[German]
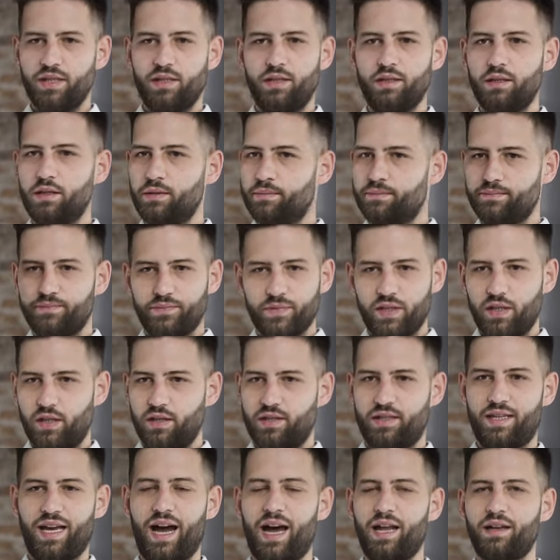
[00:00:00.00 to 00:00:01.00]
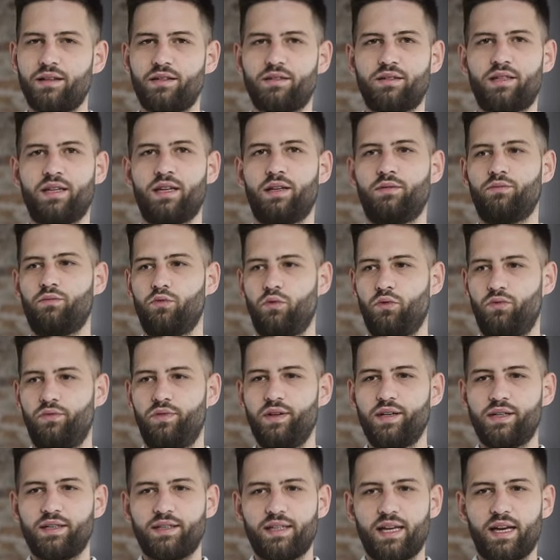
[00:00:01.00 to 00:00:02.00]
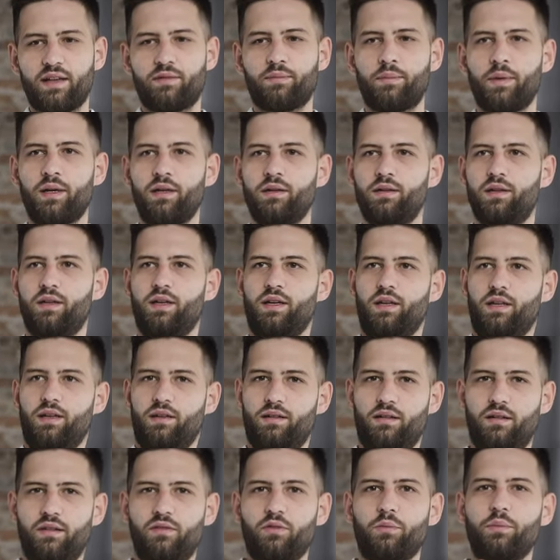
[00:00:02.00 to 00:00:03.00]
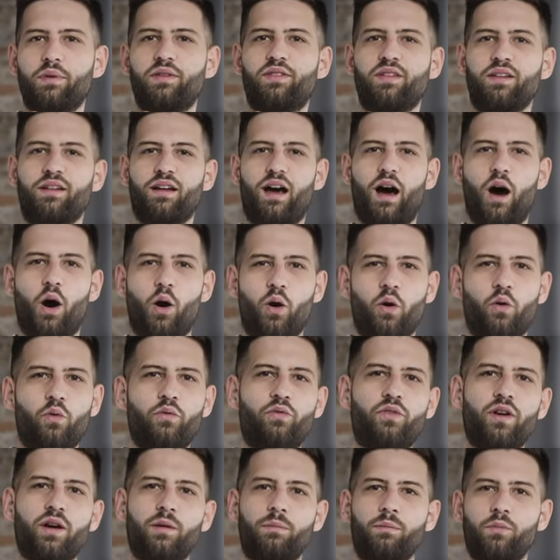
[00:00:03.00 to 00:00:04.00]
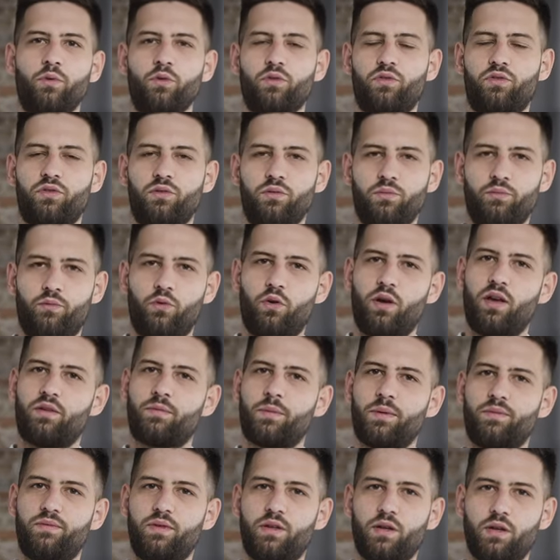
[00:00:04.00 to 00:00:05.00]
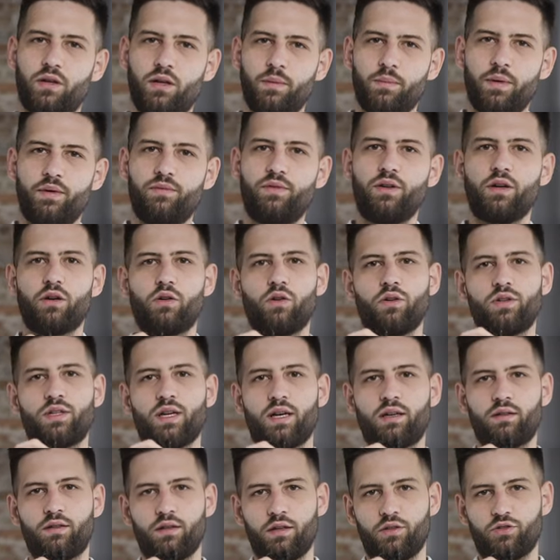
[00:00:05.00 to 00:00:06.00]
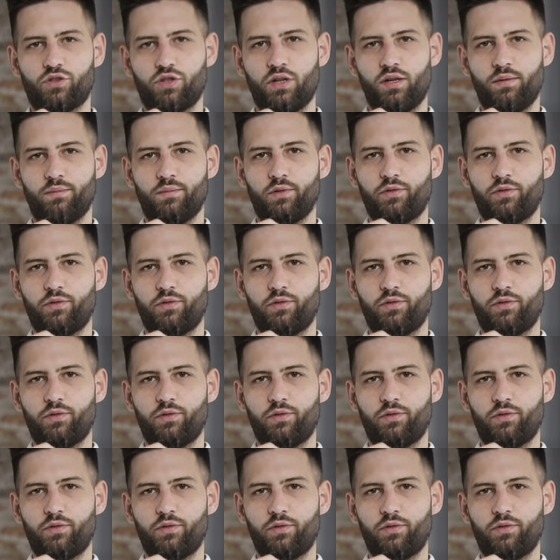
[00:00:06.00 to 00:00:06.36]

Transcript: die, die, die dich gar nicht kennen, wo du wirklich erstmal die so ein bisschen aufwärmen musst, wo du erstmal wieder, immer wieder Kontakte herstellen